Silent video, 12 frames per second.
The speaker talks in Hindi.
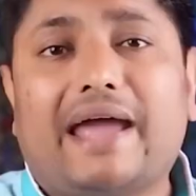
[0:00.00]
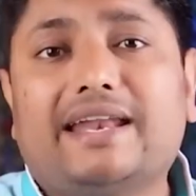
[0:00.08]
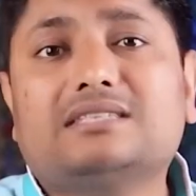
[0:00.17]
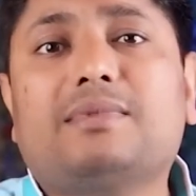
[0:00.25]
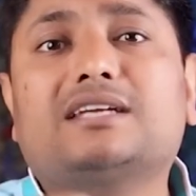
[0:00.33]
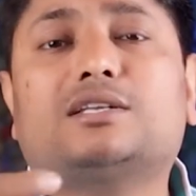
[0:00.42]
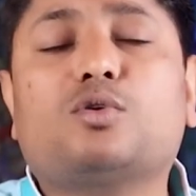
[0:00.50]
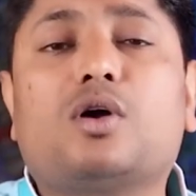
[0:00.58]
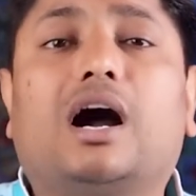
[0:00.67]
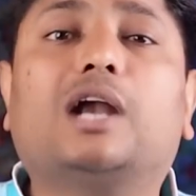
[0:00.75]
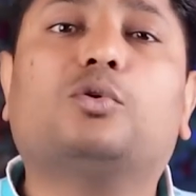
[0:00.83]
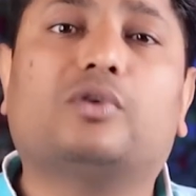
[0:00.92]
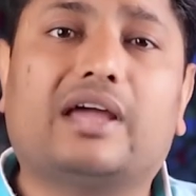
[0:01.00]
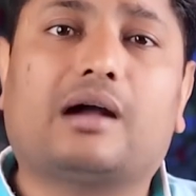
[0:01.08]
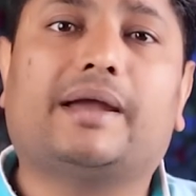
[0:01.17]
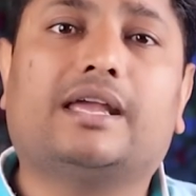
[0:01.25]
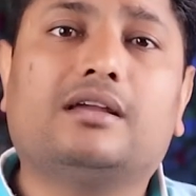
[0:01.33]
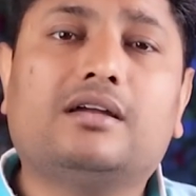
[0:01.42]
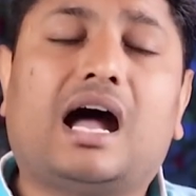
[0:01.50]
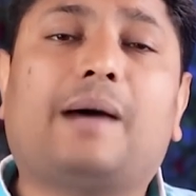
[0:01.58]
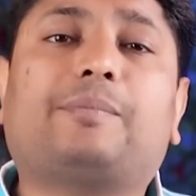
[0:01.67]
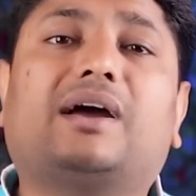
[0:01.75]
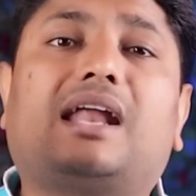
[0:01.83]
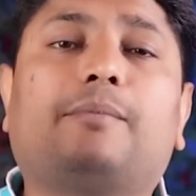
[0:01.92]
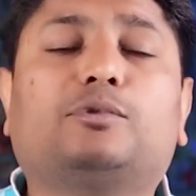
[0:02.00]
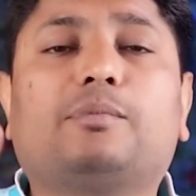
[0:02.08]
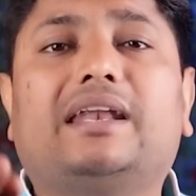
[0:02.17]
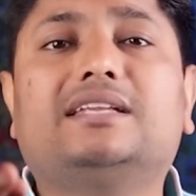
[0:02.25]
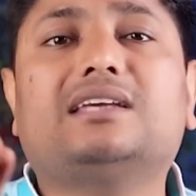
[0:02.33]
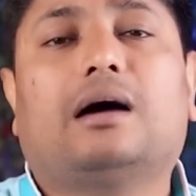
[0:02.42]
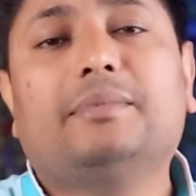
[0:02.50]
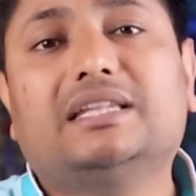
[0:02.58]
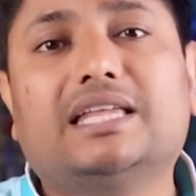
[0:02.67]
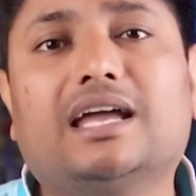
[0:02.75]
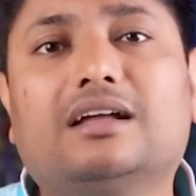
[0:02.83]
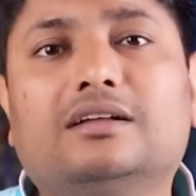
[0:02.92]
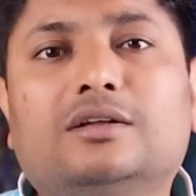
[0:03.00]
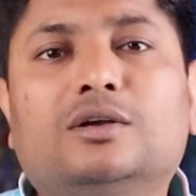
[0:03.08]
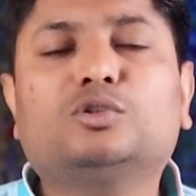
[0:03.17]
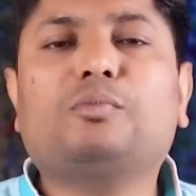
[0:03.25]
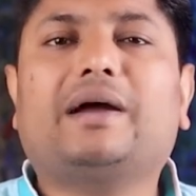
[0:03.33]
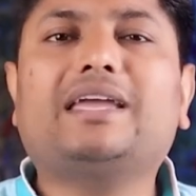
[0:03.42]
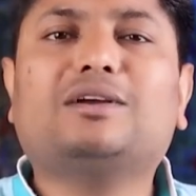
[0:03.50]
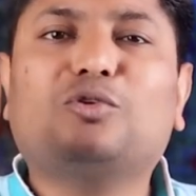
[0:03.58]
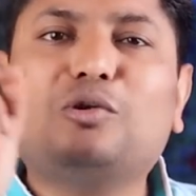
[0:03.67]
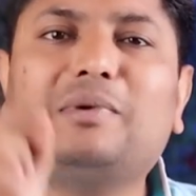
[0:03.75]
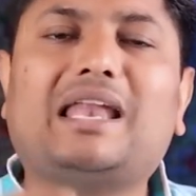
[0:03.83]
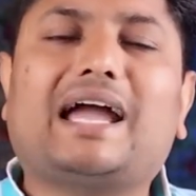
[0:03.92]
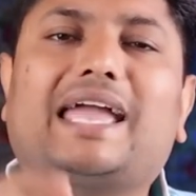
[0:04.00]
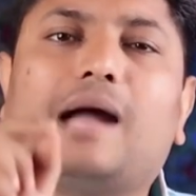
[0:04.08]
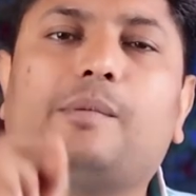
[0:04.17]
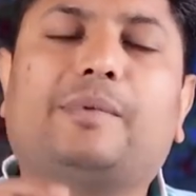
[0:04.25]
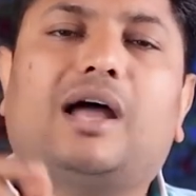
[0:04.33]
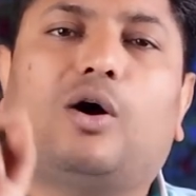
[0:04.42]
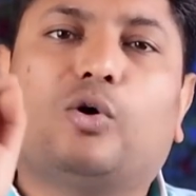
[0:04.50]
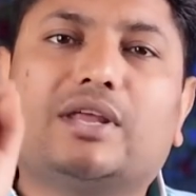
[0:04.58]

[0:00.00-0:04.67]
फाइनेंस मास्टर को कहाँ ढूंढेगा भाई आपका नाम तो मान लीजिए अमित है तो भाई कुल मिला आप अपना